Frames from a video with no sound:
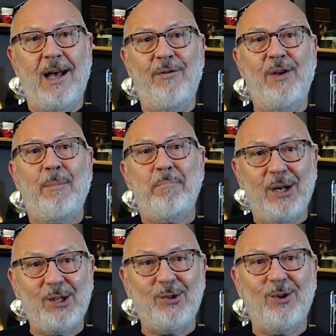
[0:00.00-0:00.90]
Kahve
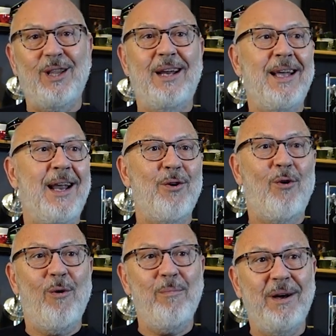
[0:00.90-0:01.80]
yapmak istiyorlar. Yani
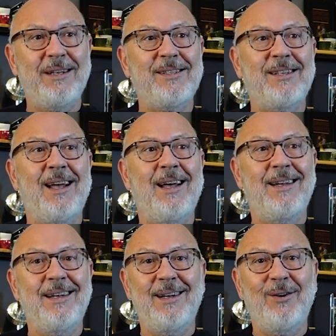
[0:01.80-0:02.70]
home barista
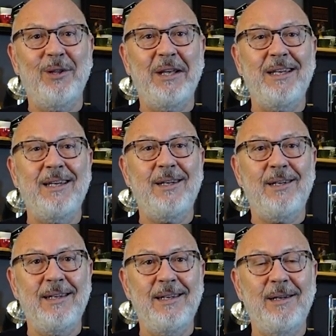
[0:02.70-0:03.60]
e, olayı e,